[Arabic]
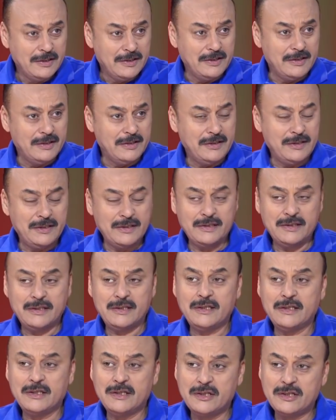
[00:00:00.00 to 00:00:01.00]

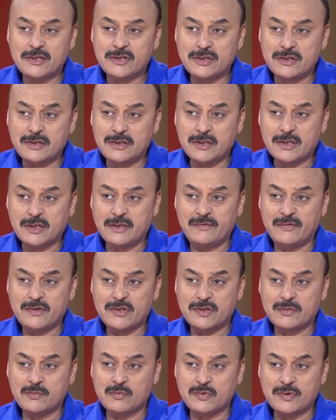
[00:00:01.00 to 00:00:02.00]
لانه شنا
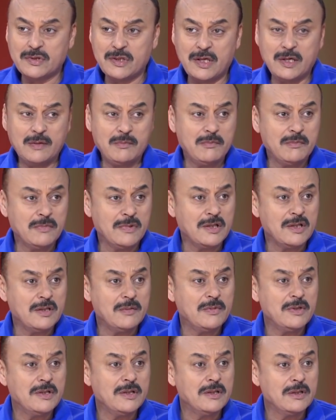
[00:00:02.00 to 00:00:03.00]
كيفاش منتخب
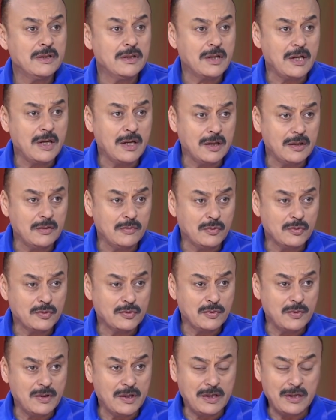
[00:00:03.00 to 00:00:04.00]
مغربي رهق
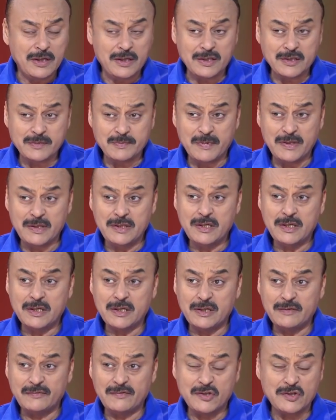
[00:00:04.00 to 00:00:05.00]
البرتغال رهق
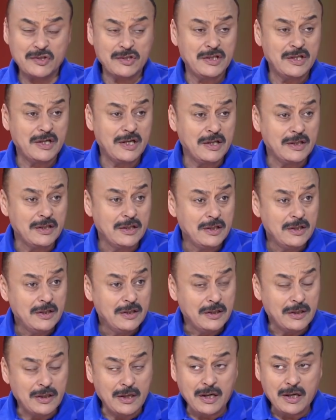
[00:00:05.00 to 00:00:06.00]
اسبانيا كيفاش ايران
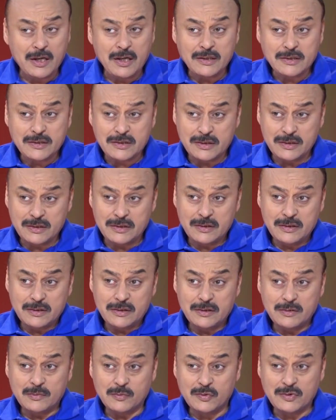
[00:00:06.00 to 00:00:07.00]
رهقت
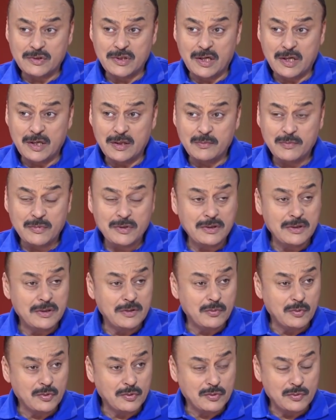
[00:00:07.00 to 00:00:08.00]
منتخب
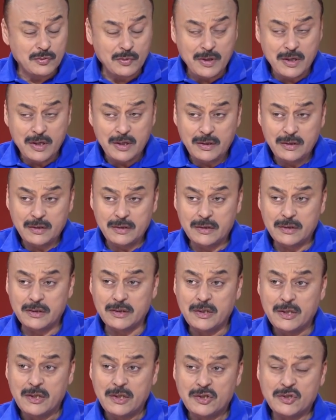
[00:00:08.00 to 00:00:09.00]

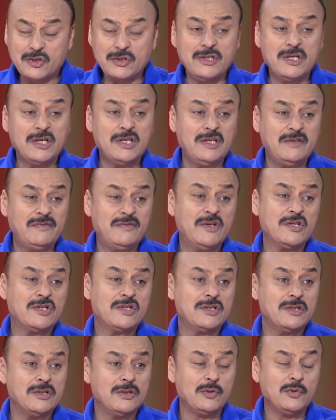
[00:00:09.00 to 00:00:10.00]
البرتغال شنا
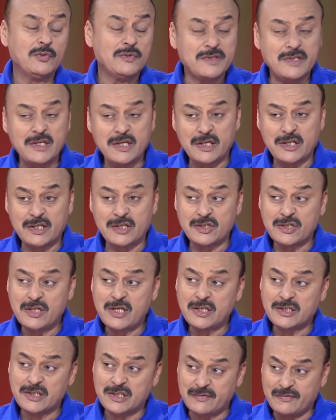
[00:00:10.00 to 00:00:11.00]
كيفاش روسيا
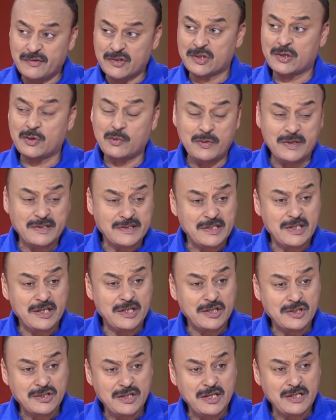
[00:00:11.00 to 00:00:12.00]
خرجات كيفاش كرواسيا
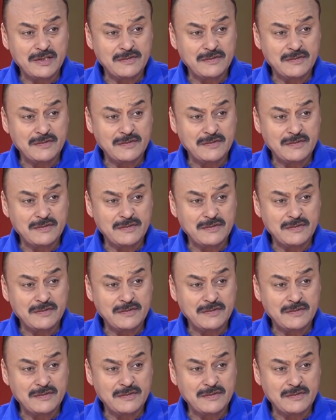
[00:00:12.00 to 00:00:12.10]
خرجات